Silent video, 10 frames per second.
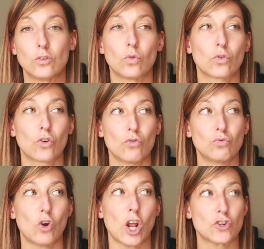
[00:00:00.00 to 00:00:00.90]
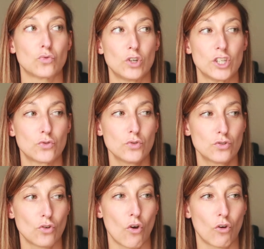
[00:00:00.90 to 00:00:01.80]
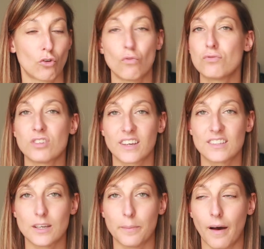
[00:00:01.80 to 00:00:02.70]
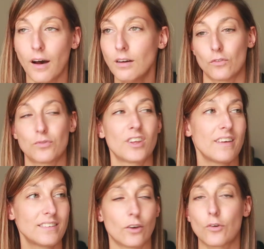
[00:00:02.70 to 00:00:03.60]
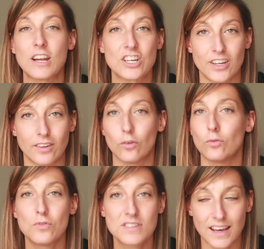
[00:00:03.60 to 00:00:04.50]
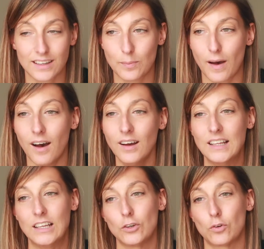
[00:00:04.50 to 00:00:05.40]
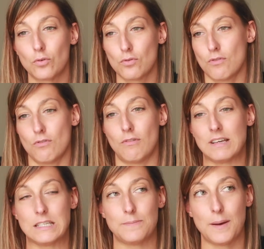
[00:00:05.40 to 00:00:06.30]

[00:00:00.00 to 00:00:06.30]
Donc voilà, je voulais juste euh, que vous vous inquiétiez pas, vous avertir que la chaîne ne s'arrête pas, que euh, c'est